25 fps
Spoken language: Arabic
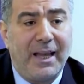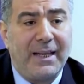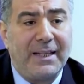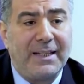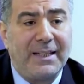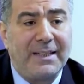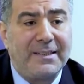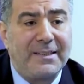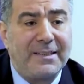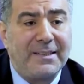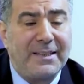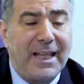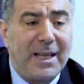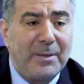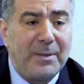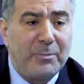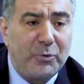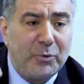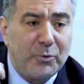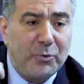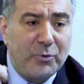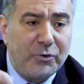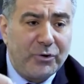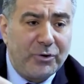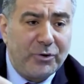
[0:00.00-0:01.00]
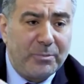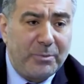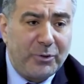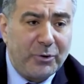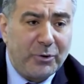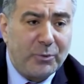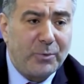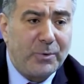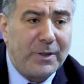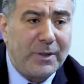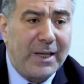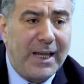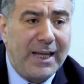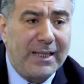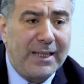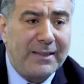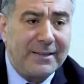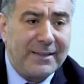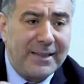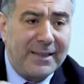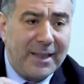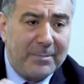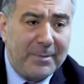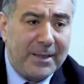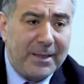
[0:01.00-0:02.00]
الإسلام يجبرك
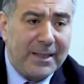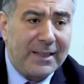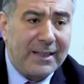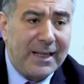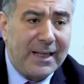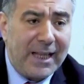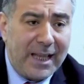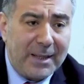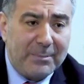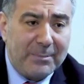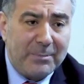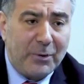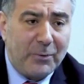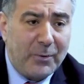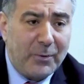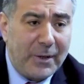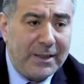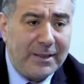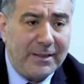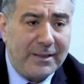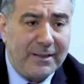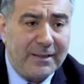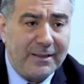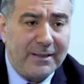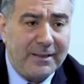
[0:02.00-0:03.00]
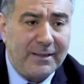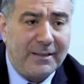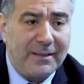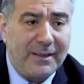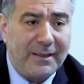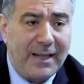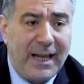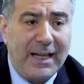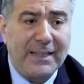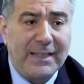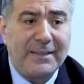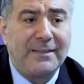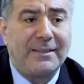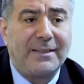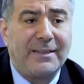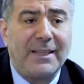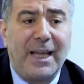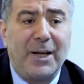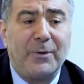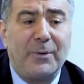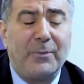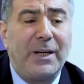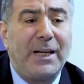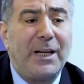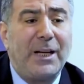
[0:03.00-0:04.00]
أن تبر أبويك
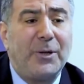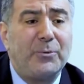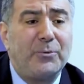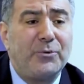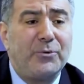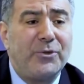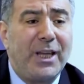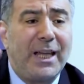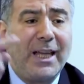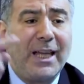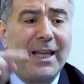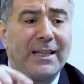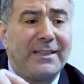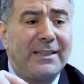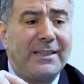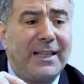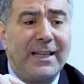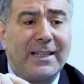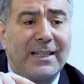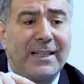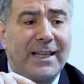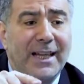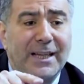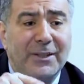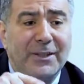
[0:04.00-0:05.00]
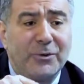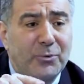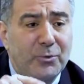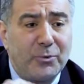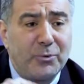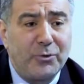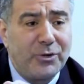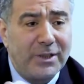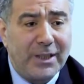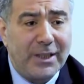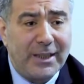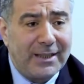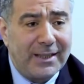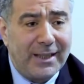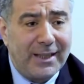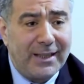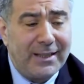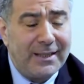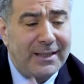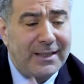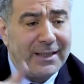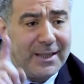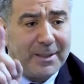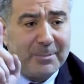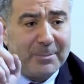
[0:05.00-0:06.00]
حتى ولو جاهداك أن
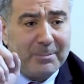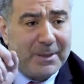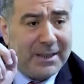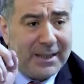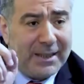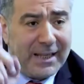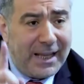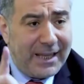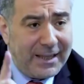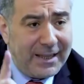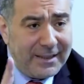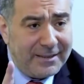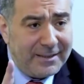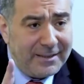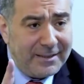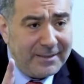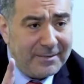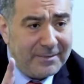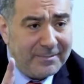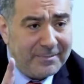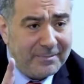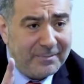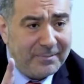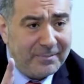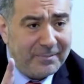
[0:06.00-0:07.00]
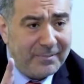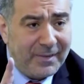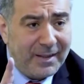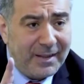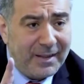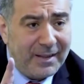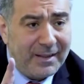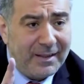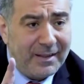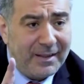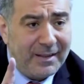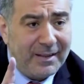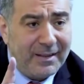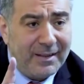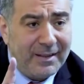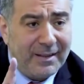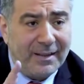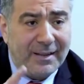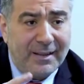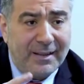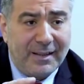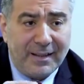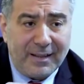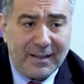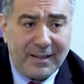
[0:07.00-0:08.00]
تشرك بالله
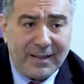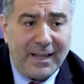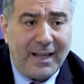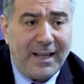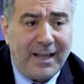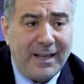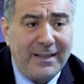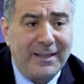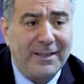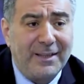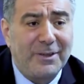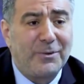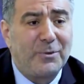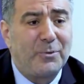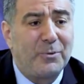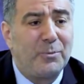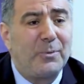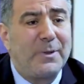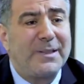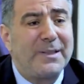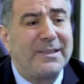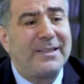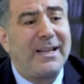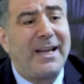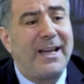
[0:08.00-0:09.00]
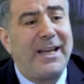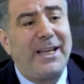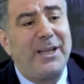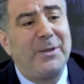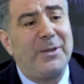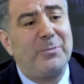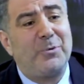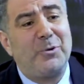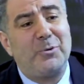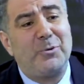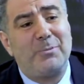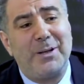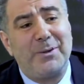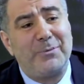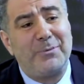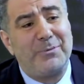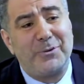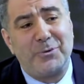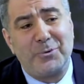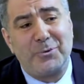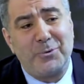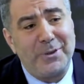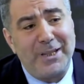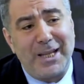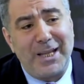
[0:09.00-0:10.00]
قال وصاحبهما
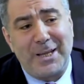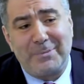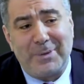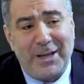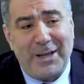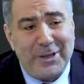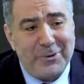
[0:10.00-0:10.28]
في الدنيا